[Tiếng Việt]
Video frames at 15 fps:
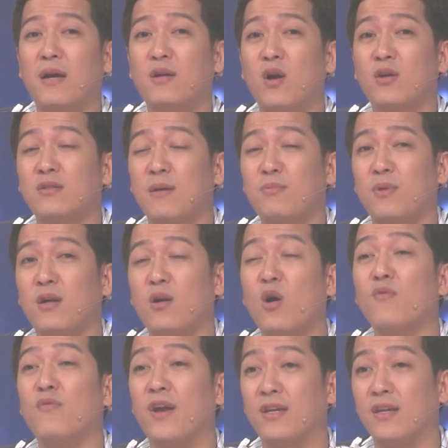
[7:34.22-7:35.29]
đã có sắp tới có
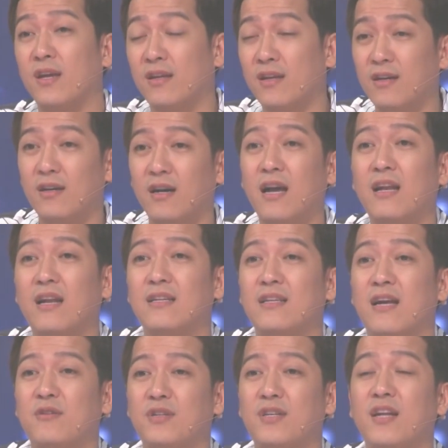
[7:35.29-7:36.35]
công việc gì chưa hay là
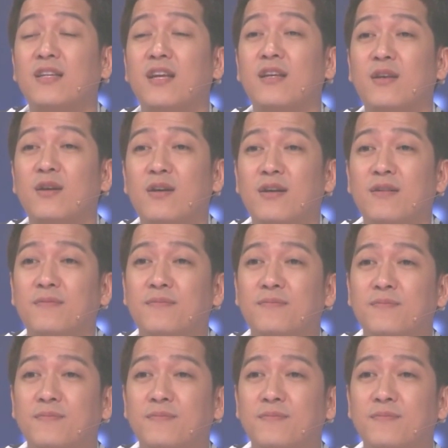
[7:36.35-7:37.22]
sao dự định gì chưa